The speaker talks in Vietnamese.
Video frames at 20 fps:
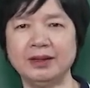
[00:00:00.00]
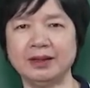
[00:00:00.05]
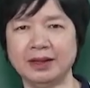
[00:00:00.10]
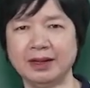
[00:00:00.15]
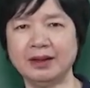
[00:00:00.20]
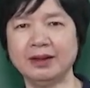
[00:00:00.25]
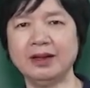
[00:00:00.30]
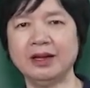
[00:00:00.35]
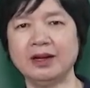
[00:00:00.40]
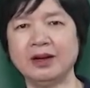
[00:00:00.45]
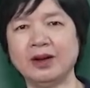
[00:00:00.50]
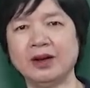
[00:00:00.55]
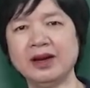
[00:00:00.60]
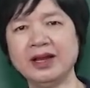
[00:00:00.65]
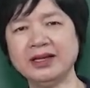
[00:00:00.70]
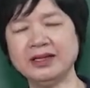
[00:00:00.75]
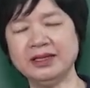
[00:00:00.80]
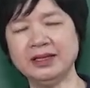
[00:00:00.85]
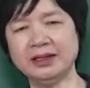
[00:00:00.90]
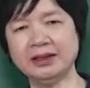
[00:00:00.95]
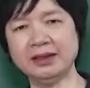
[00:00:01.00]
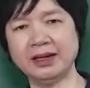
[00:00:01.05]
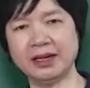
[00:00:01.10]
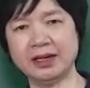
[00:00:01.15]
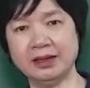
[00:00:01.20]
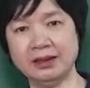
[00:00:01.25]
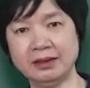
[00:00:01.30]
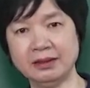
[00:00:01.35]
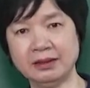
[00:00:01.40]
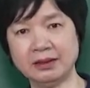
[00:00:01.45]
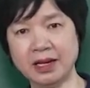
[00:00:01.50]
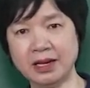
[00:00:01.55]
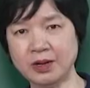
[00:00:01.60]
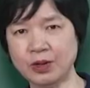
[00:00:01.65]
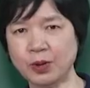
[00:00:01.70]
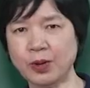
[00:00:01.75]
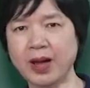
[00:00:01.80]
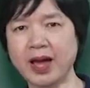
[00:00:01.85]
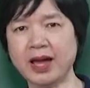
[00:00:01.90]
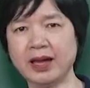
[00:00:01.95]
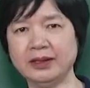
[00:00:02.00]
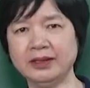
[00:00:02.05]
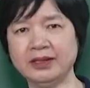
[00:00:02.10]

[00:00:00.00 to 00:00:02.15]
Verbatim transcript: À, đó là những cái thần thoại,